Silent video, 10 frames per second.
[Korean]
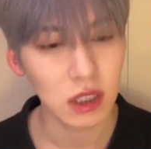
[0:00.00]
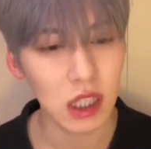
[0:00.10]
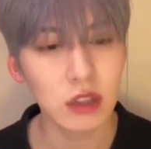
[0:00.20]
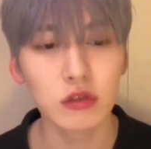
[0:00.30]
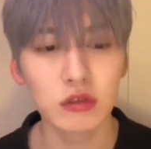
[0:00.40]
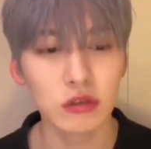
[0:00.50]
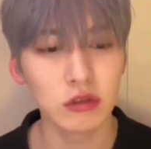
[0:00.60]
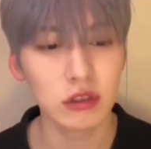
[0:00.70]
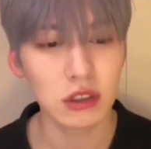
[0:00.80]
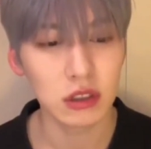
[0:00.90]

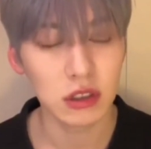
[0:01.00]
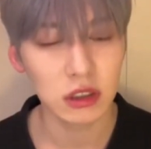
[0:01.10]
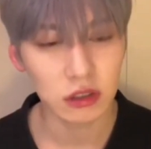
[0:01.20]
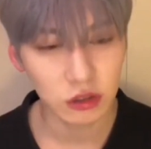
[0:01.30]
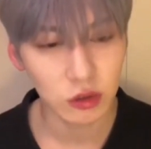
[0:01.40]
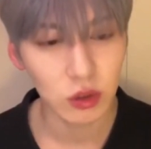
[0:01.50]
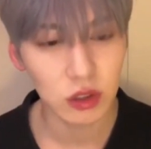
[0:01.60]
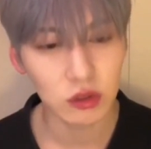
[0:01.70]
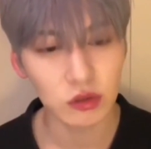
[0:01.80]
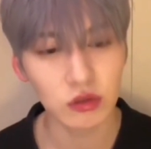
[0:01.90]
스케줄
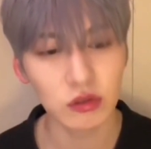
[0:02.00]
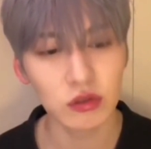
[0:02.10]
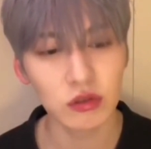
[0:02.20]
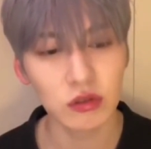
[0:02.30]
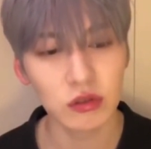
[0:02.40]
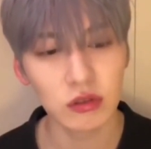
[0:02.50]
이슈도 있고